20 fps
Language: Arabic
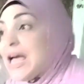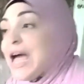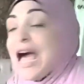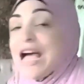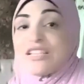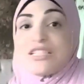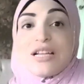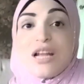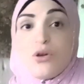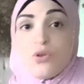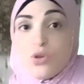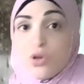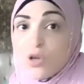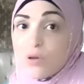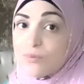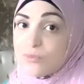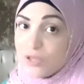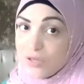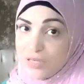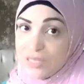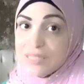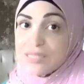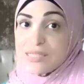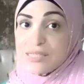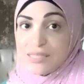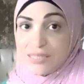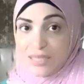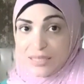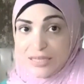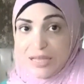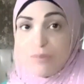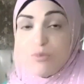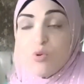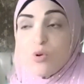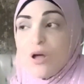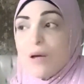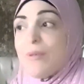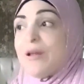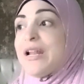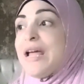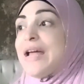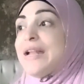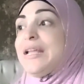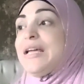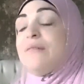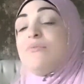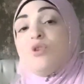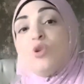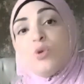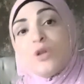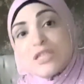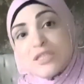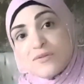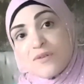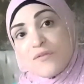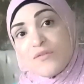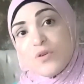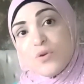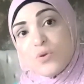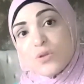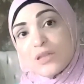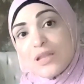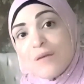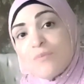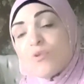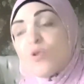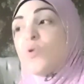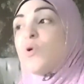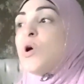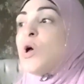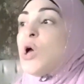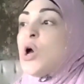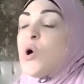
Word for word: عشان اقول لكم طريقه استخدامه وكمان هنعمل وصفه فيه قدامكم